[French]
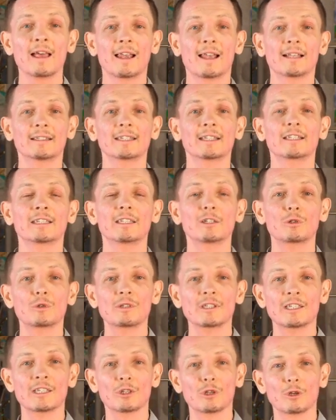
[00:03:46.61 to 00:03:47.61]
la technique
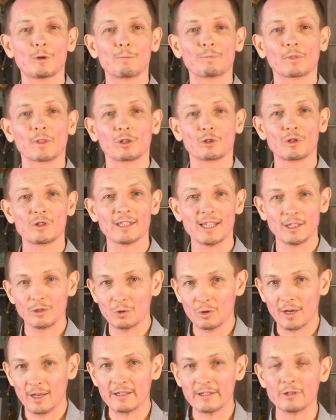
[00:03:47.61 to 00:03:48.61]
aussi de,
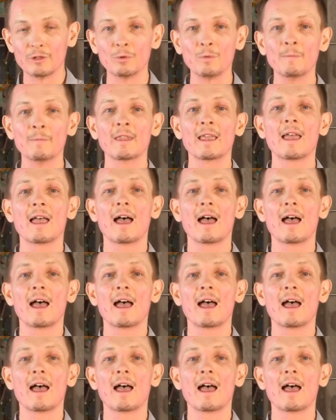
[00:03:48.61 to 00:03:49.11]
saturation.